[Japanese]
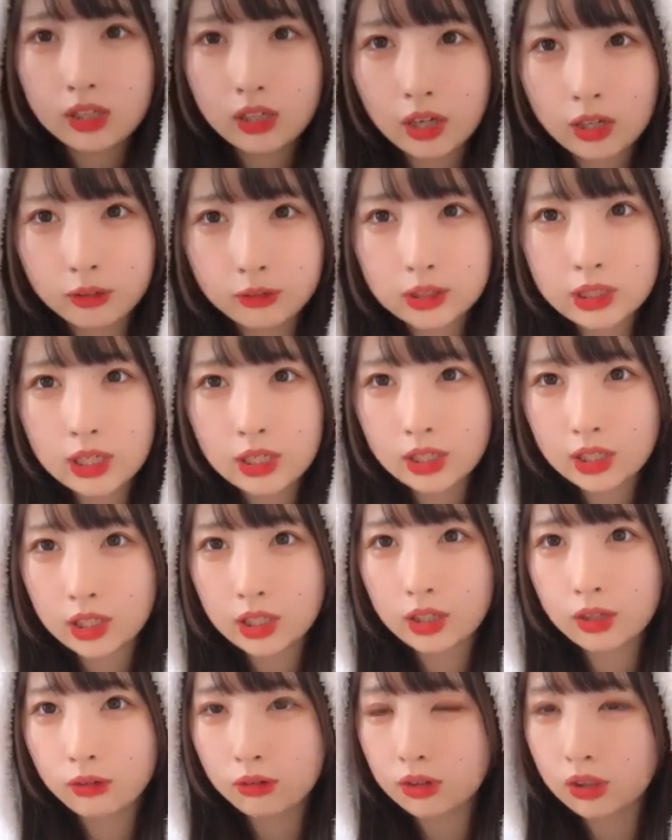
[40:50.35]
あの最
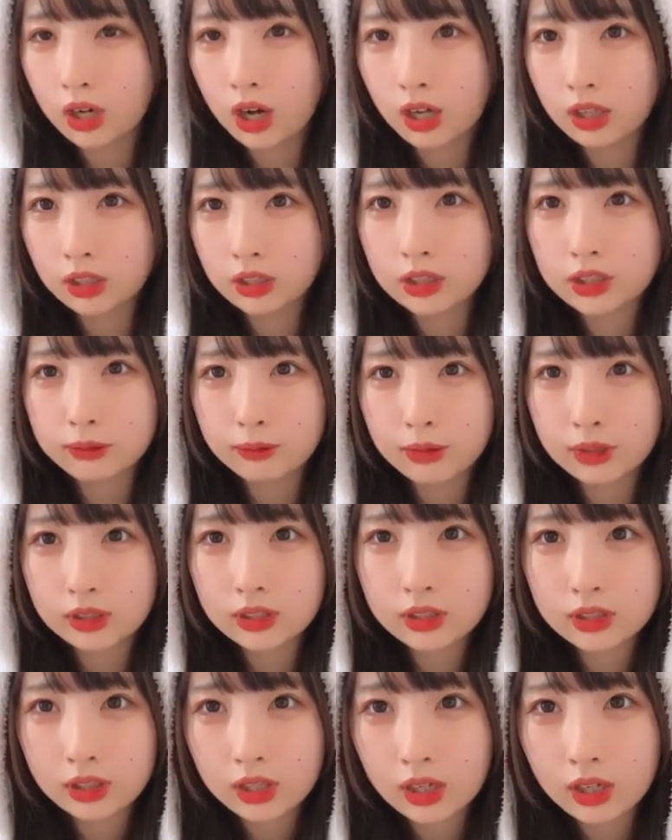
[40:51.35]
近よく話しま
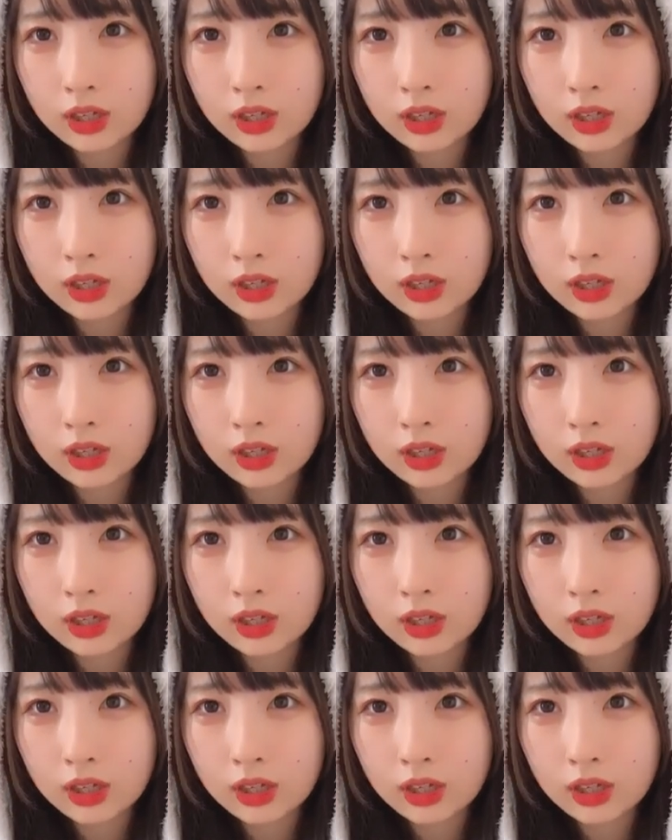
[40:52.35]
す